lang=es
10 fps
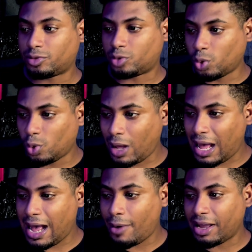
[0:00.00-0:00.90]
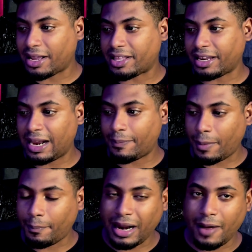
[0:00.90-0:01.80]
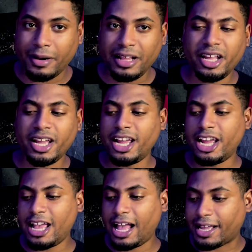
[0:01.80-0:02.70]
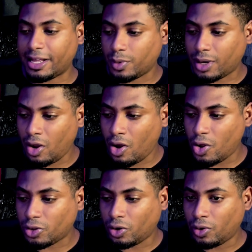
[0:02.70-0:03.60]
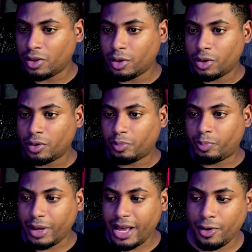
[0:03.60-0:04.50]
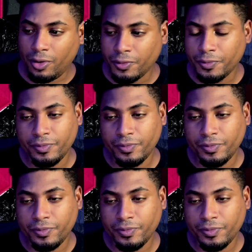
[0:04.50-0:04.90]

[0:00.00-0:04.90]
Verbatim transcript: tú hablas que tiene la pámpara prendida, que tú que lo otro, pero